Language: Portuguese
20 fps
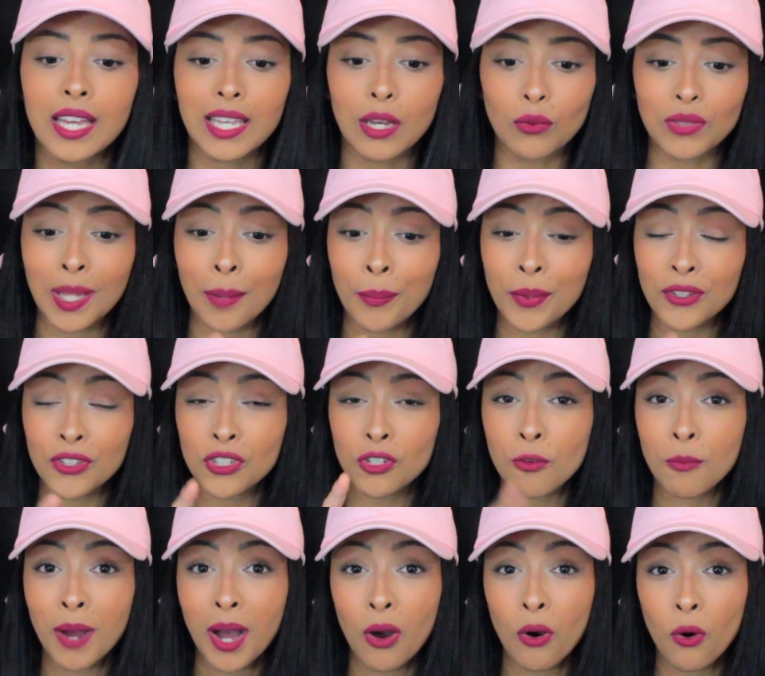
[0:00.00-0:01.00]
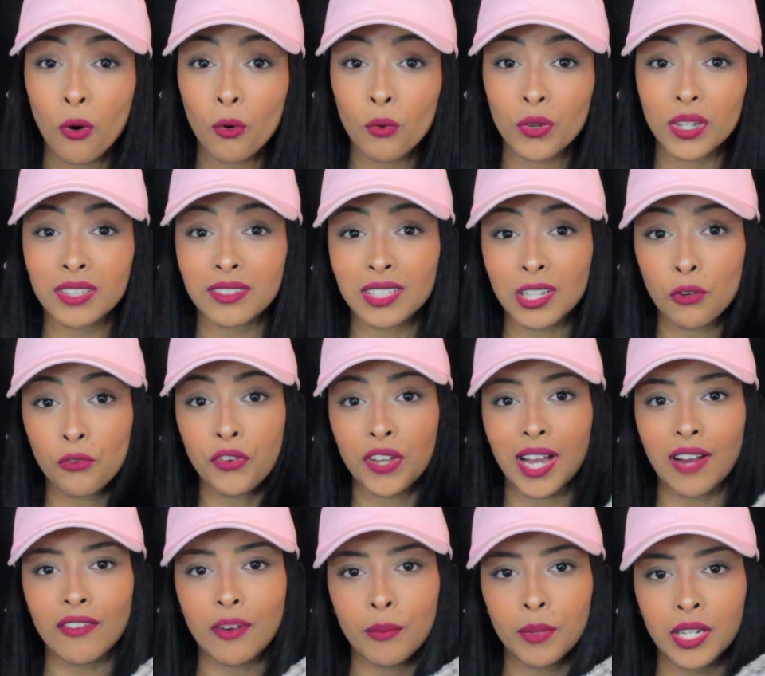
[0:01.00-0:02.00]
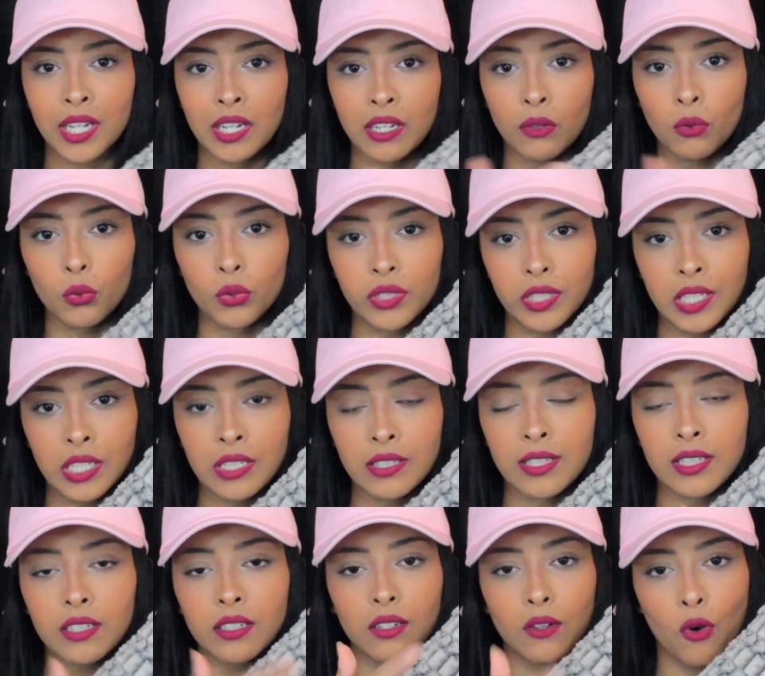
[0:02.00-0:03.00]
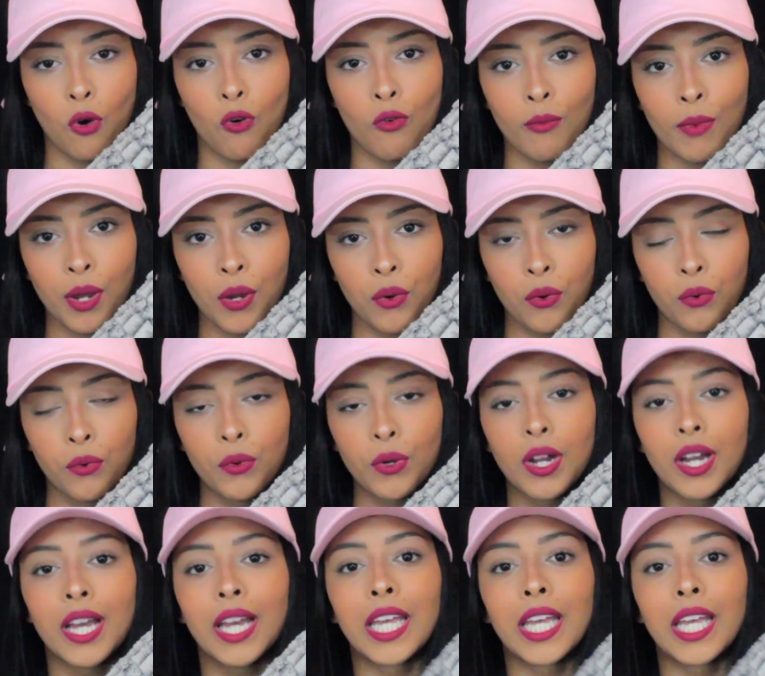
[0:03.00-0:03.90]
Que é um tapetinho marrom, então ficava brigando o cinza com o marrom.